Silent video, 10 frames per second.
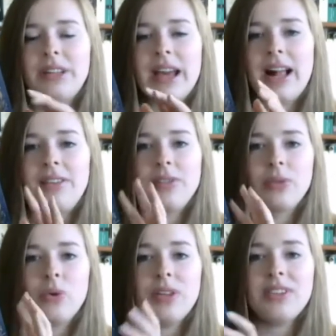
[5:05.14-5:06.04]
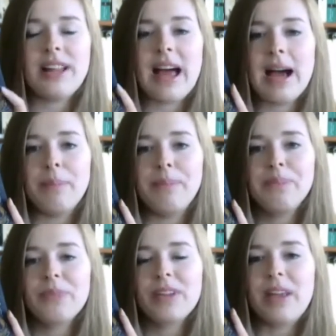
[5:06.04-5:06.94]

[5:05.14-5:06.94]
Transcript: die halt so Kürzel haben,